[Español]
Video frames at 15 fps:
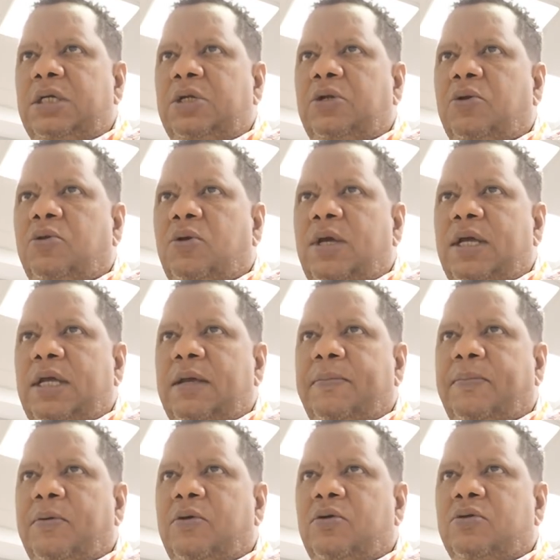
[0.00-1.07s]
Y los dos
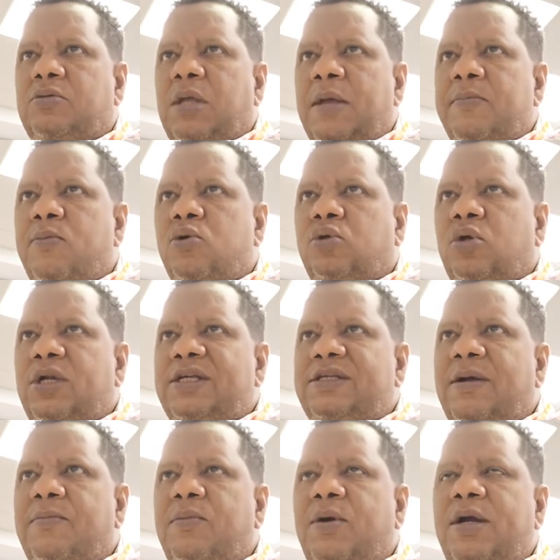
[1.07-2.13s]
equipos eh,
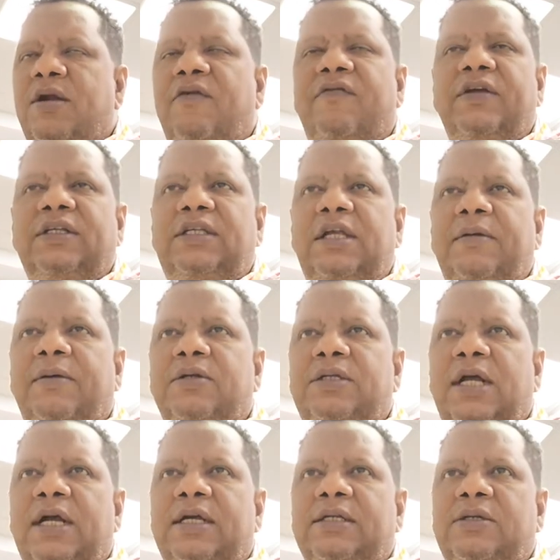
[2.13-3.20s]
motorizan buena ofensiva, o
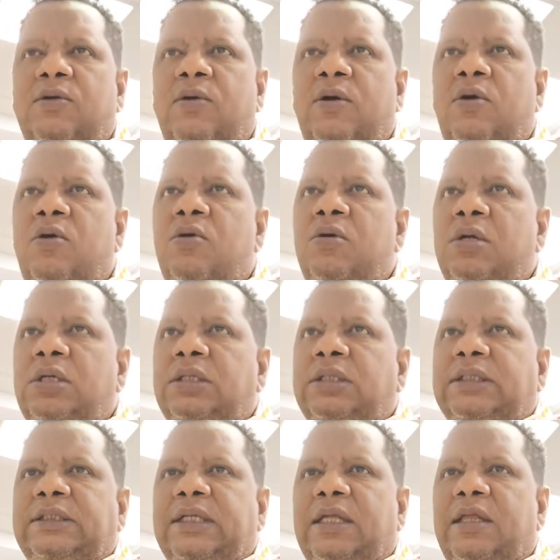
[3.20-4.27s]
sea que ese juego
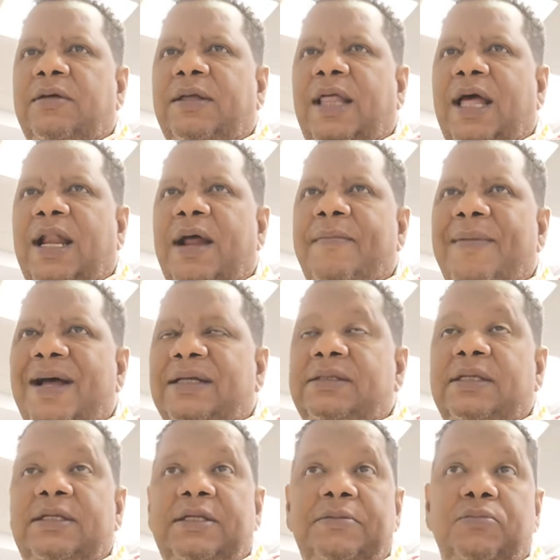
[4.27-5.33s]
se debe dar a más
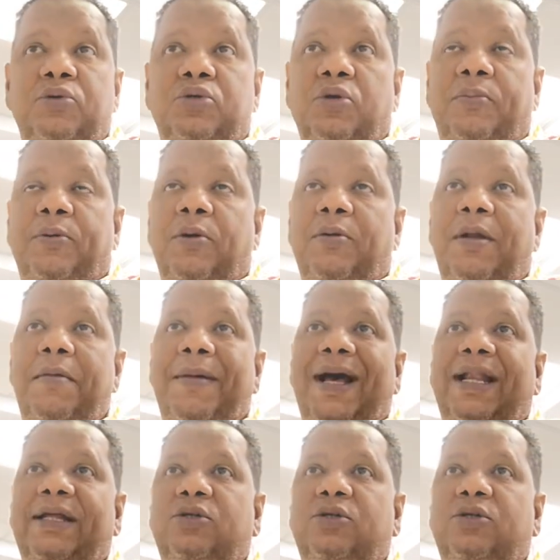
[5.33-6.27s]
sin muchos problemas.